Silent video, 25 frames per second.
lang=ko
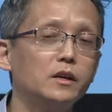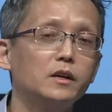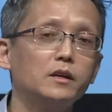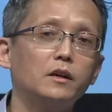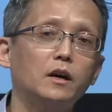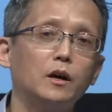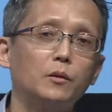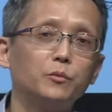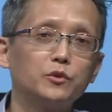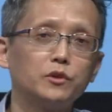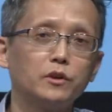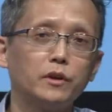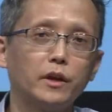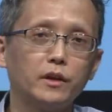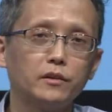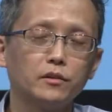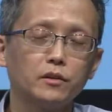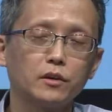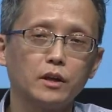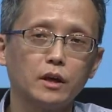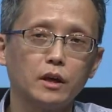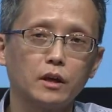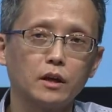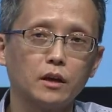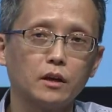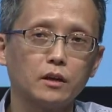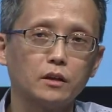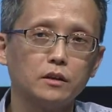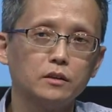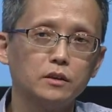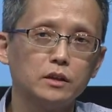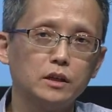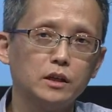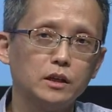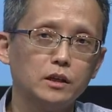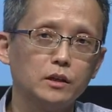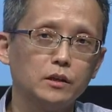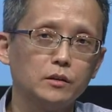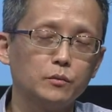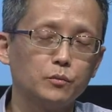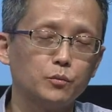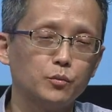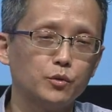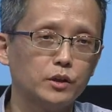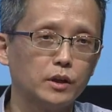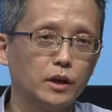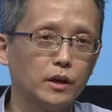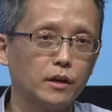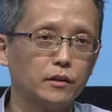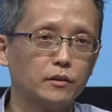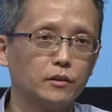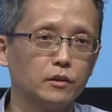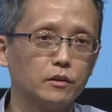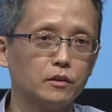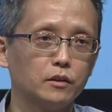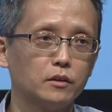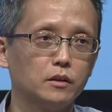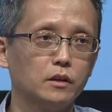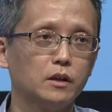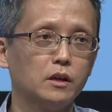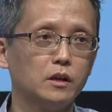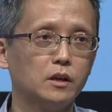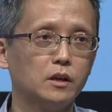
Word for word: 아무튼 해석기하라는 이 분야에서는